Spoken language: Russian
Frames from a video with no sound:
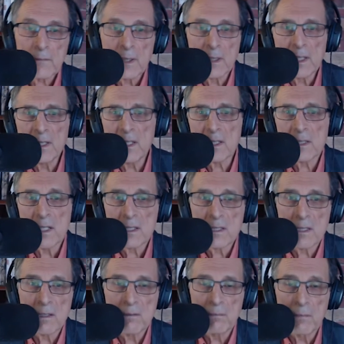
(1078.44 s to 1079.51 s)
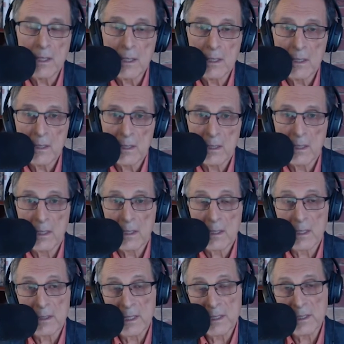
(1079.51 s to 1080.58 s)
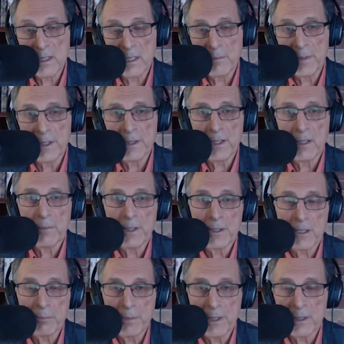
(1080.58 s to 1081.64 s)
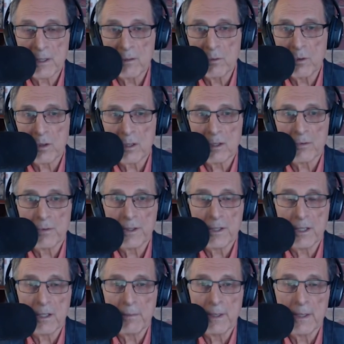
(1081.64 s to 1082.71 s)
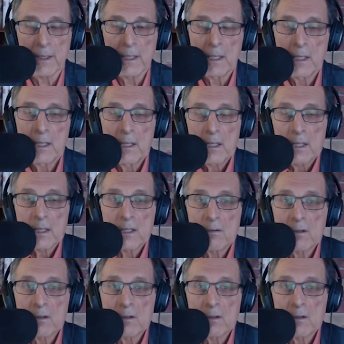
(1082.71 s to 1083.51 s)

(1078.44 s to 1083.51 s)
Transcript: Конечно же, мы а, к этой теме, и теме этих переговоров, и теме этого